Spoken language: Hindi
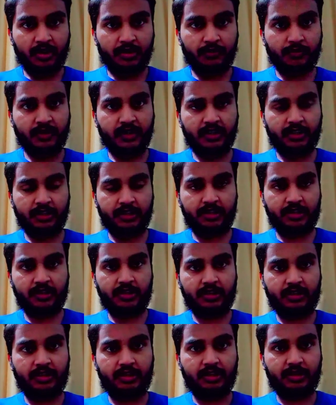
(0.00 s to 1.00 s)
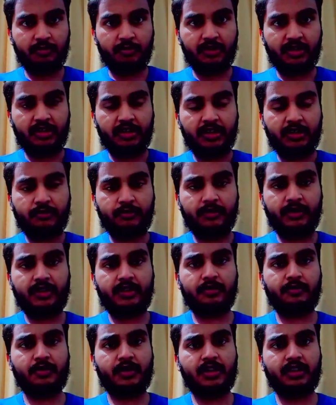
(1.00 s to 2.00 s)
पाँचवा एडिशन था जिसमें टी ट्वेंटी
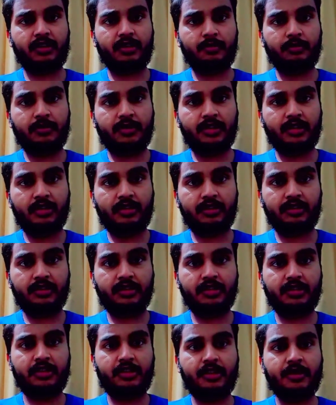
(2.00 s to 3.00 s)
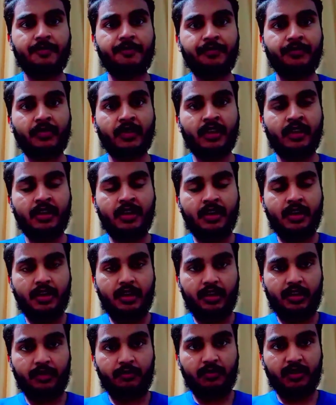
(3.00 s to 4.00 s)
वर्ल्ड कप खेला गया ये
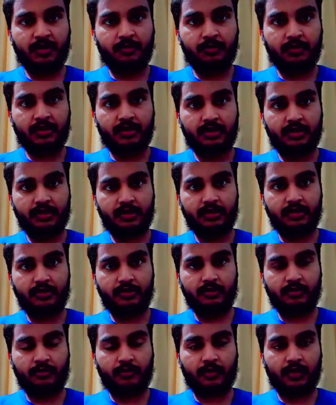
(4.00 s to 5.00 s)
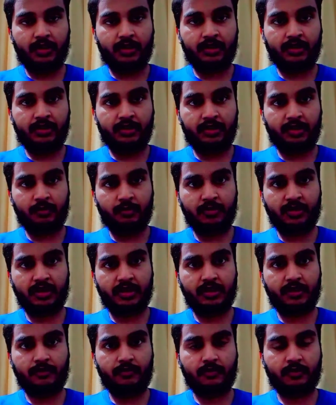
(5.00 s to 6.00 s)
एक बार फिर जो फाइनल टीम में
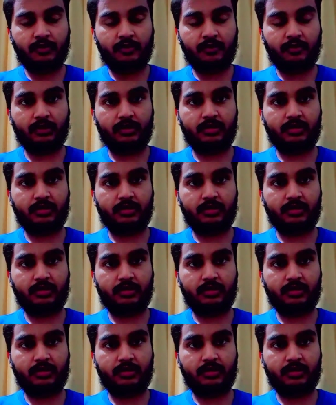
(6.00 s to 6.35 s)
आई वो